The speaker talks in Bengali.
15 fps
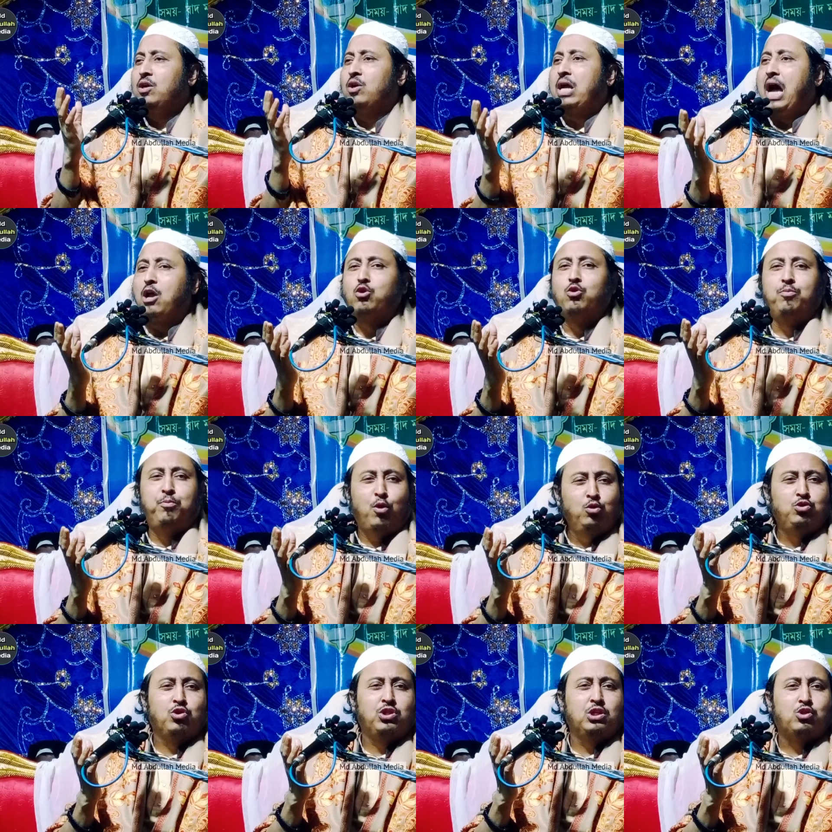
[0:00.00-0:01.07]
কারুর বউ
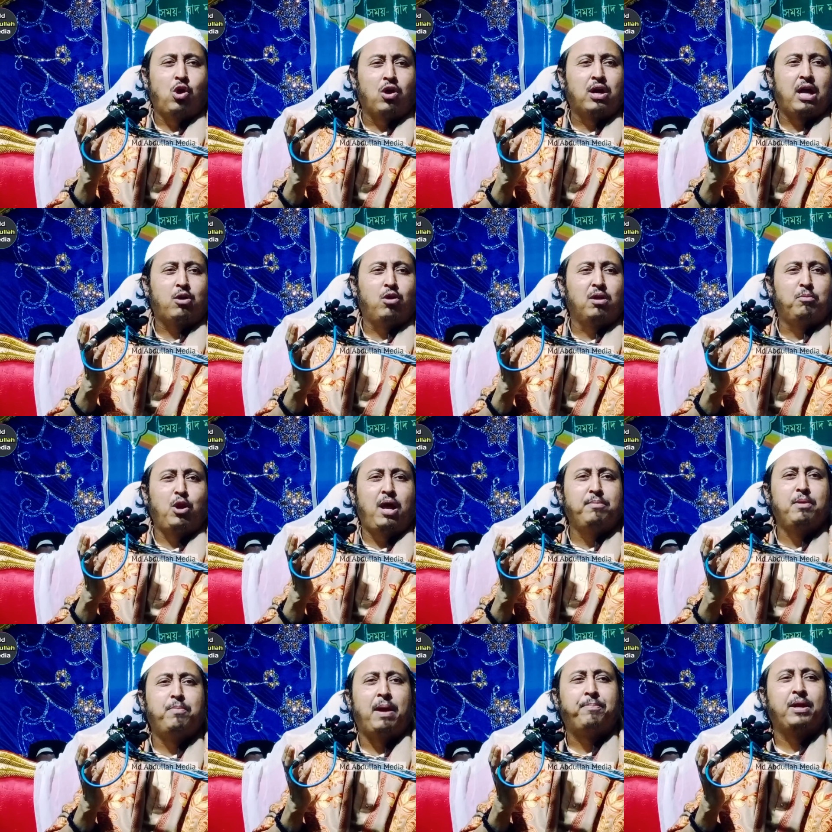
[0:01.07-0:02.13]
যদি ঝগড়া করে বলে আমি
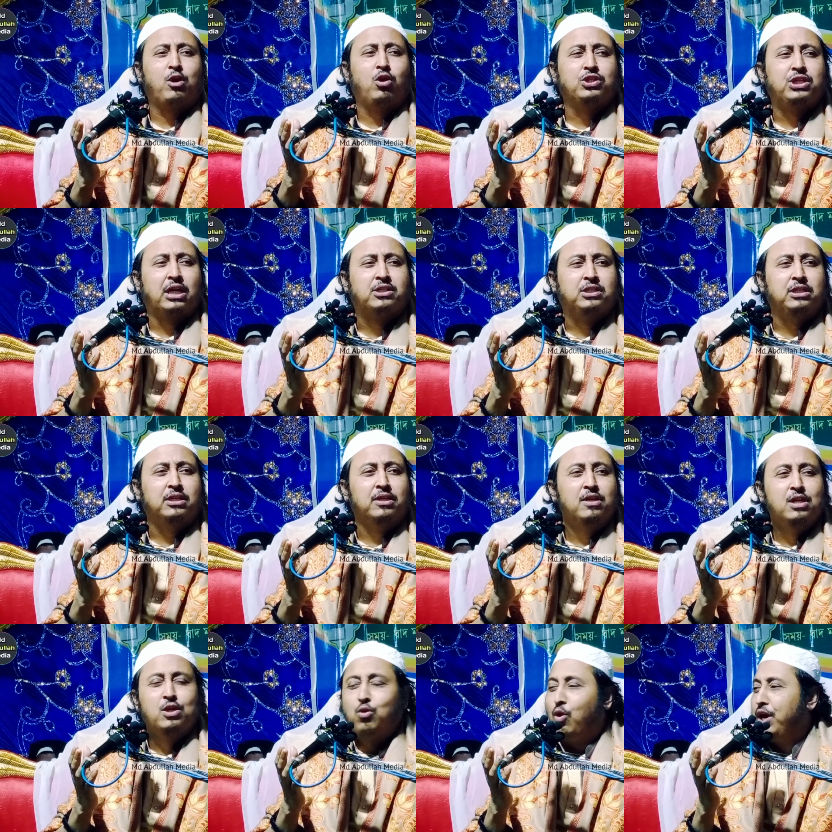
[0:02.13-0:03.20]
বাপের ঘর যাচ্ছি
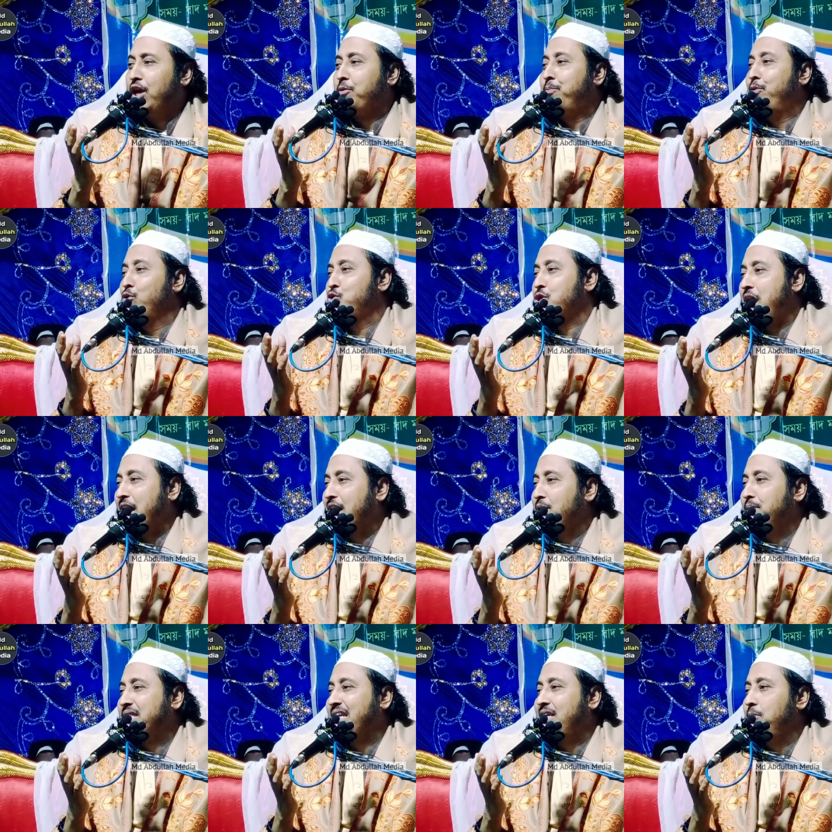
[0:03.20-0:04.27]
অনেক পুরুষ রাগের
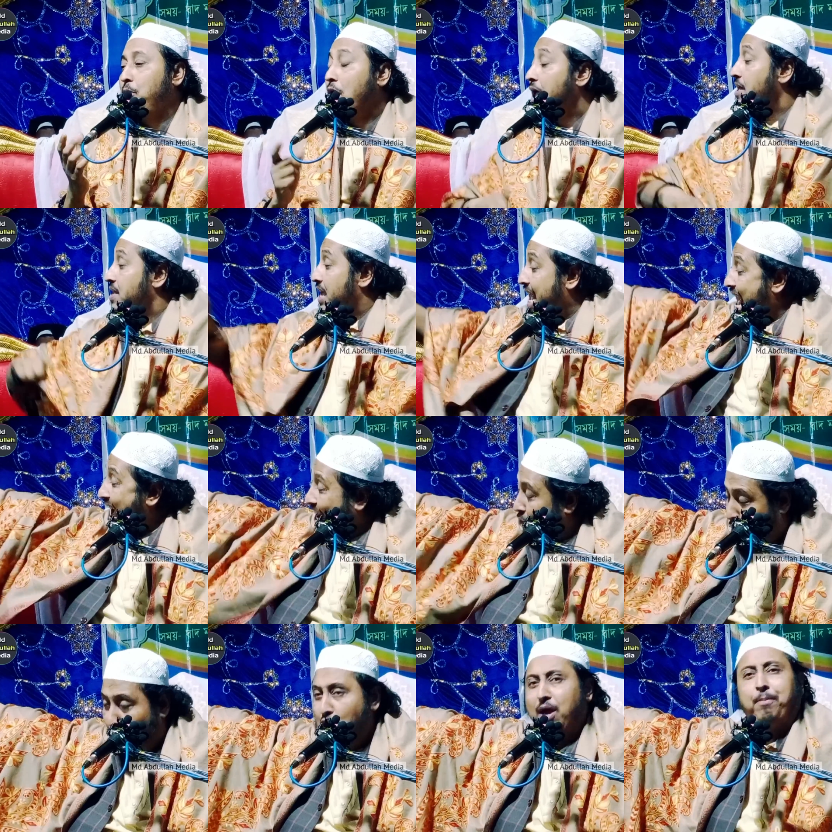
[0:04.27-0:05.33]
মাথায় কি বলে
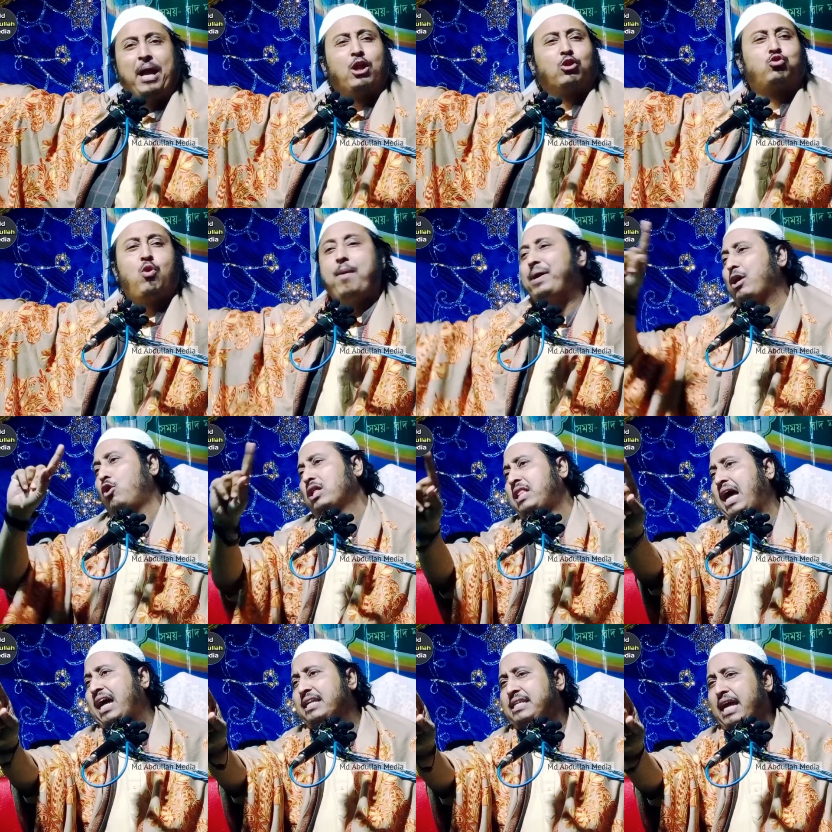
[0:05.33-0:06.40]
এক্ষুনি বেরোতো আমার ঘরে
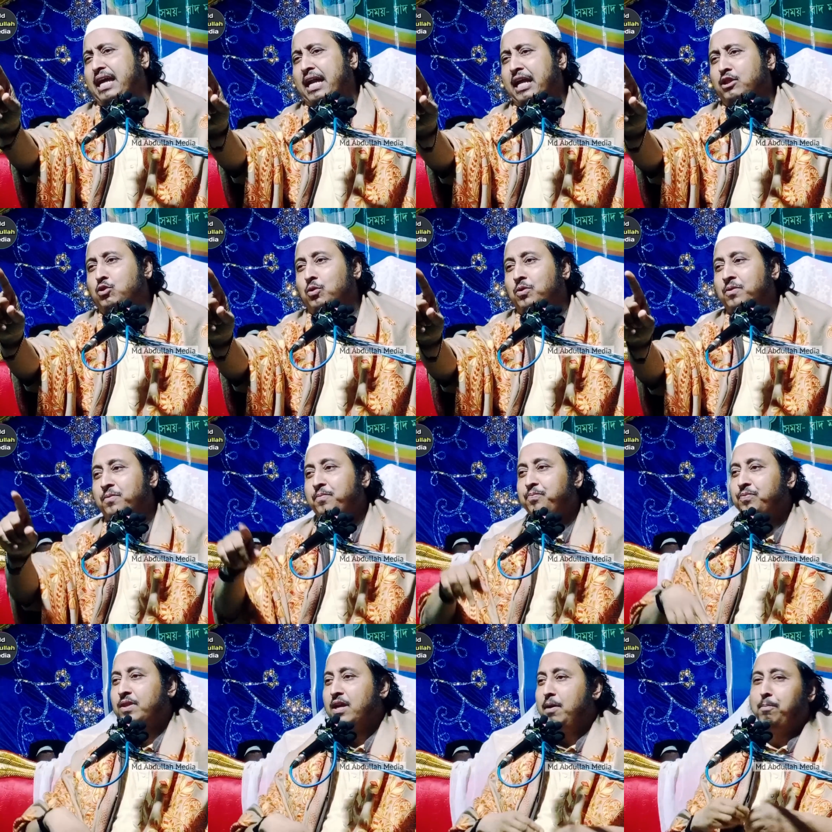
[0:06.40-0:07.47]
থাকার জায়গা নাই তো
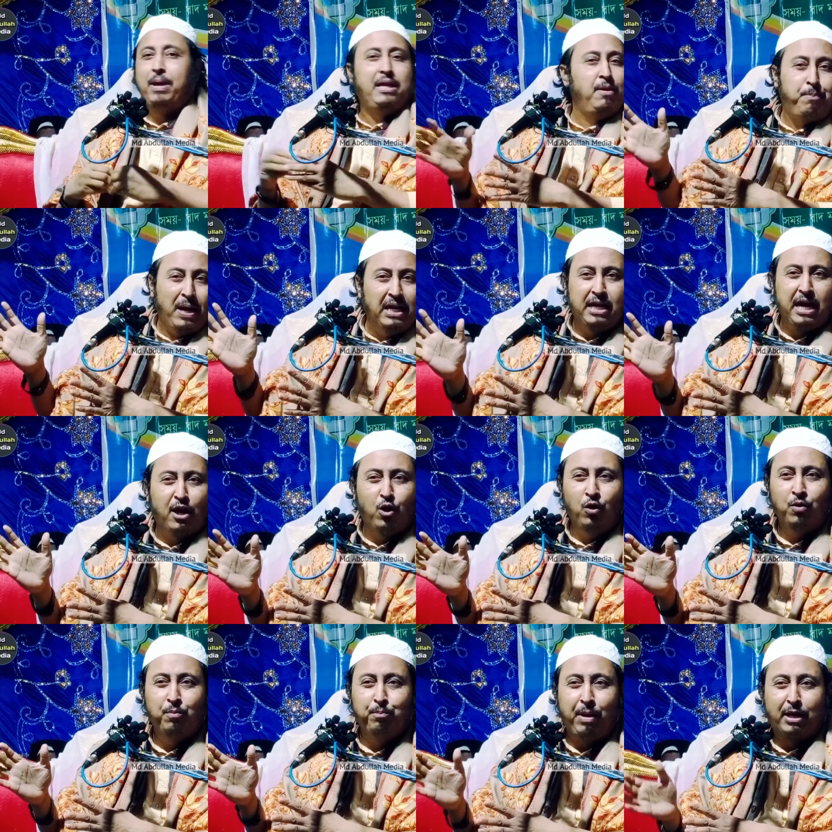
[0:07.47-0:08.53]
বেরিয়ে পালিয়ে গেল
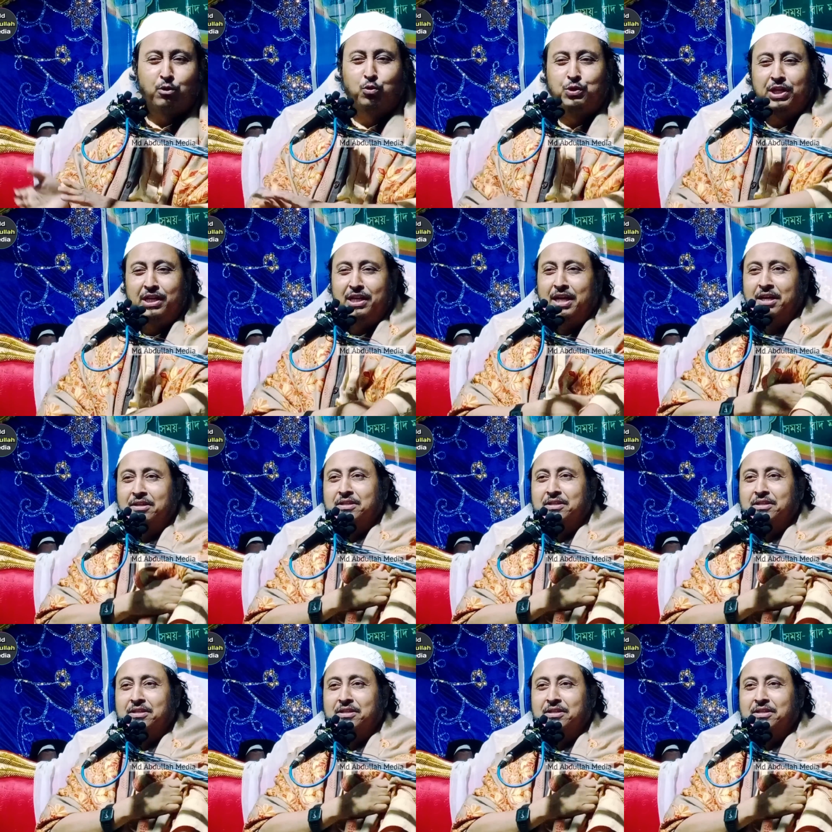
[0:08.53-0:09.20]
ব্যাগ গুটি দিয়ে